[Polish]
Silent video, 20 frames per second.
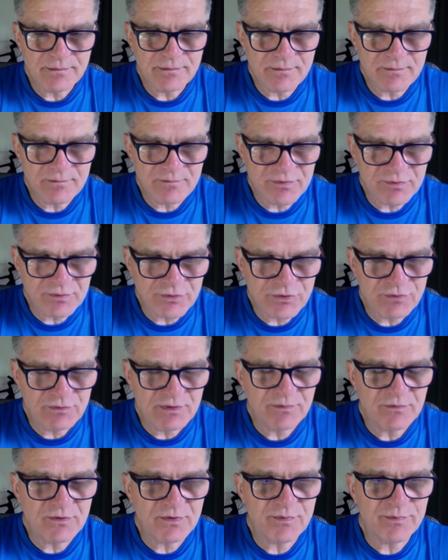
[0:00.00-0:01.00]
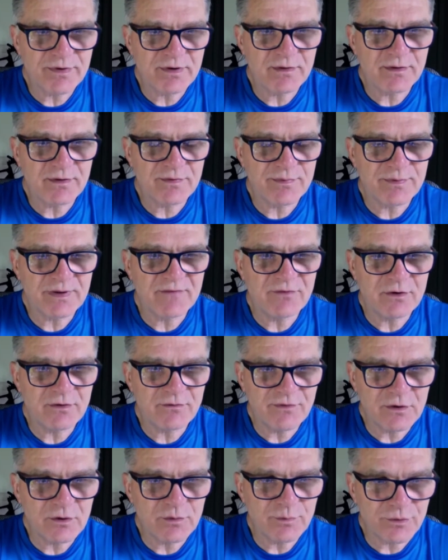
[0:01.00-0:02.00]
wróciłem do spra sprawy
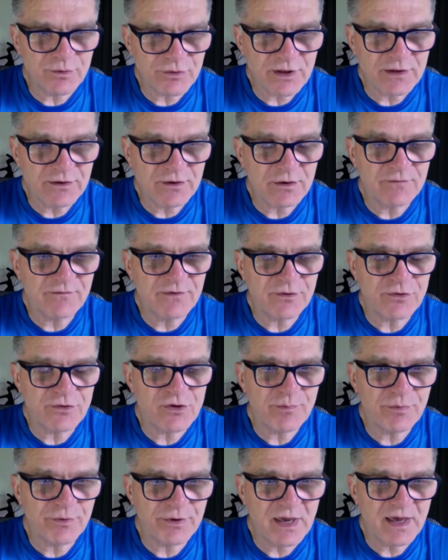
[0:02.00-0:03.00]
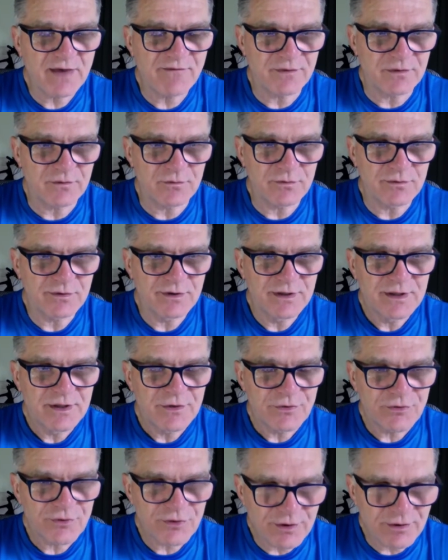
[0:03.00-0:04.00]
roweru, bo ten rower się pojawił,
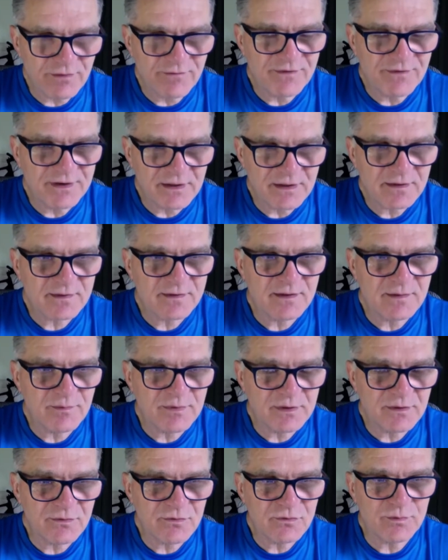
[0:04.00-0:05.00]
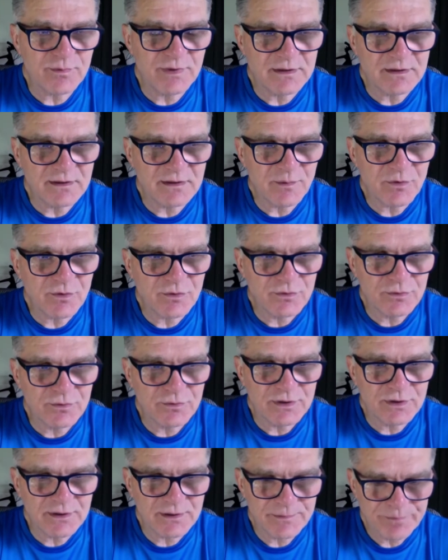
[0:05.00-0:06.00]
że rower jest tym instrumentem,
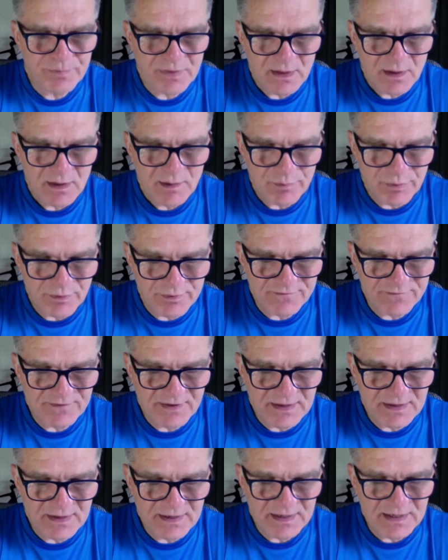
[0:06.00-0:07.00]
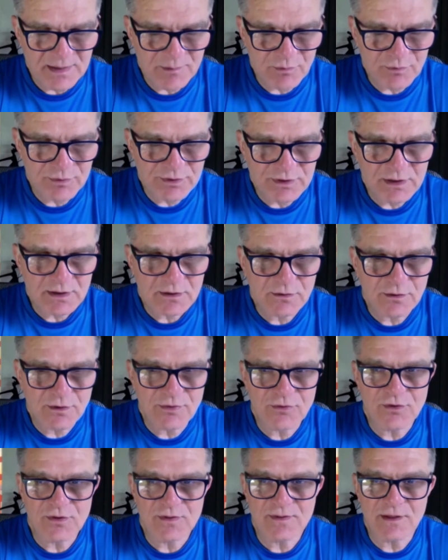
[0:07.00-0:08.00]
który pozwala nam
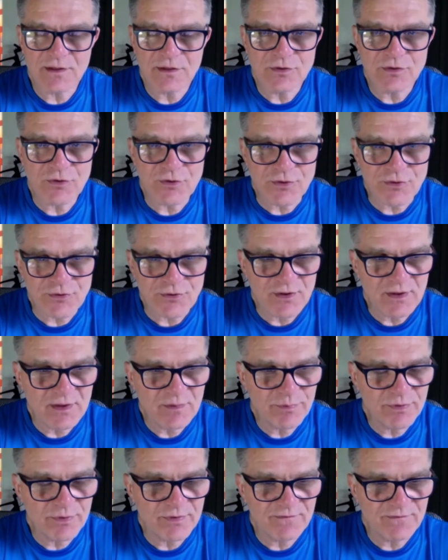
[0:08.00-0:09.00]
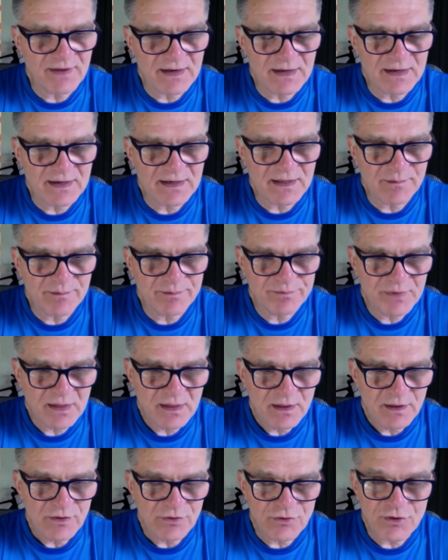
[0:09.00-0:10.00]
uniknąć zanieczyszczeń, pozwala nam
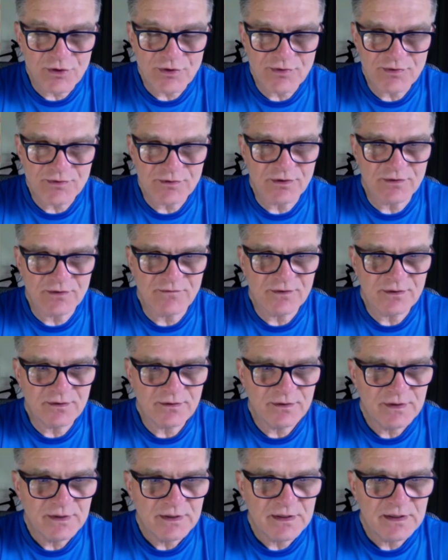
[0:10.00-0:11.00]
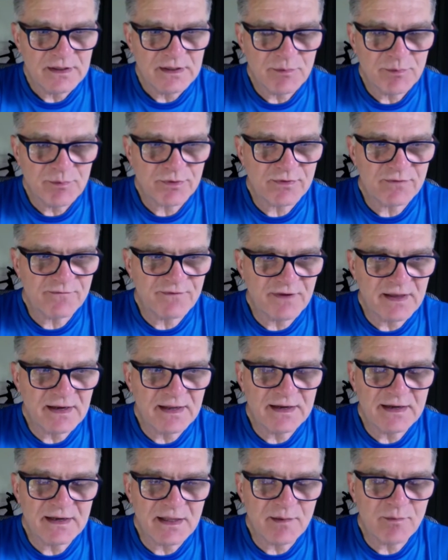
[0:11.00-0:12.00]
żyć zdrowo i
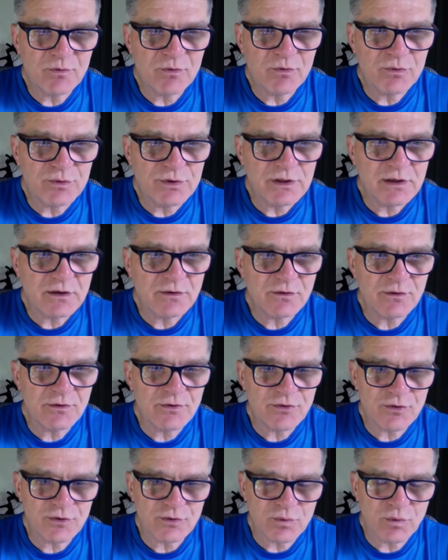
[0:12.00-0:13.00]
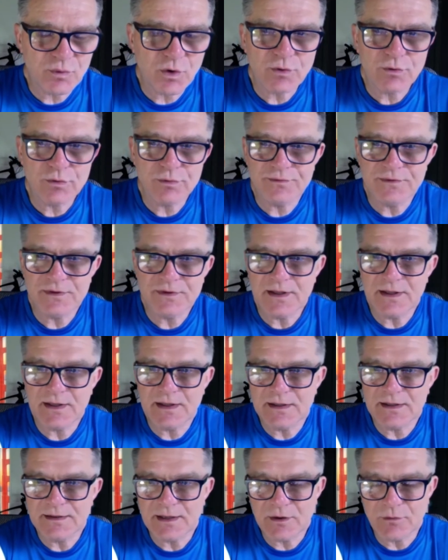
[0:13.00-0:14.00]
pozwala nam uniknąć tłoków
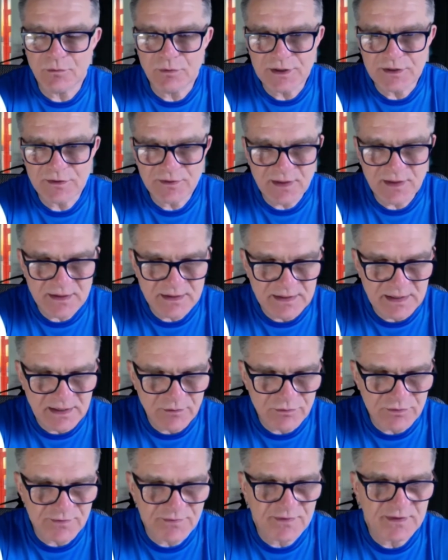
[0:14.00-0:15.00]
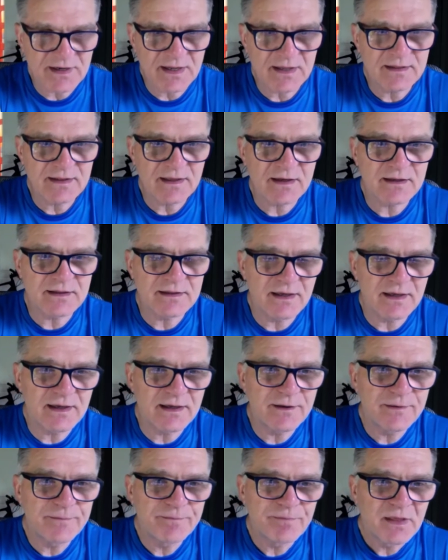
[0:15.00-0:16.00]
na, na ulicach, na autostradach,
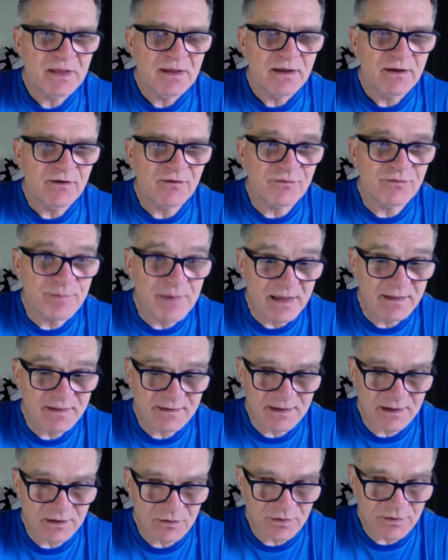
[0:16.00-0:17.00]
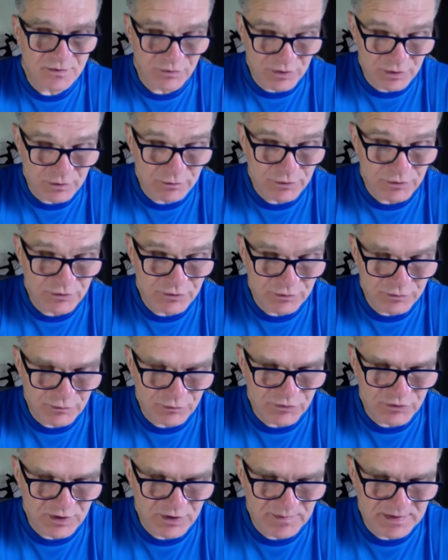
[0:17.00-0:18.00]
na, w miastach, w szczególności
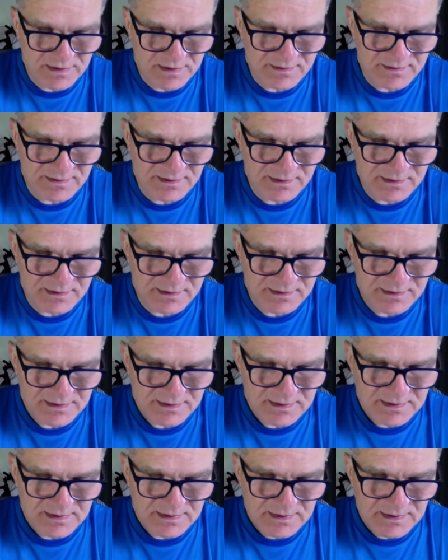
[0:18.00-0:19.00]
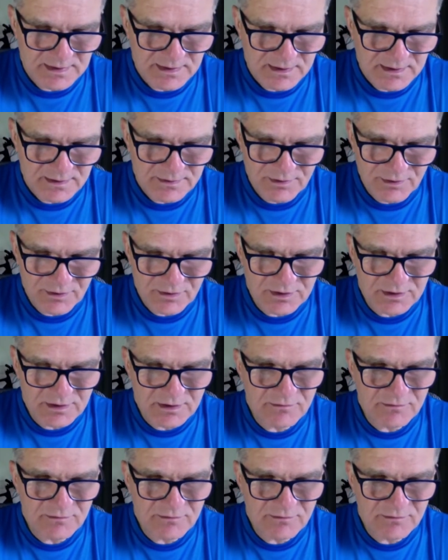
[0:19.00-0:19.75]
dużych miastach. No i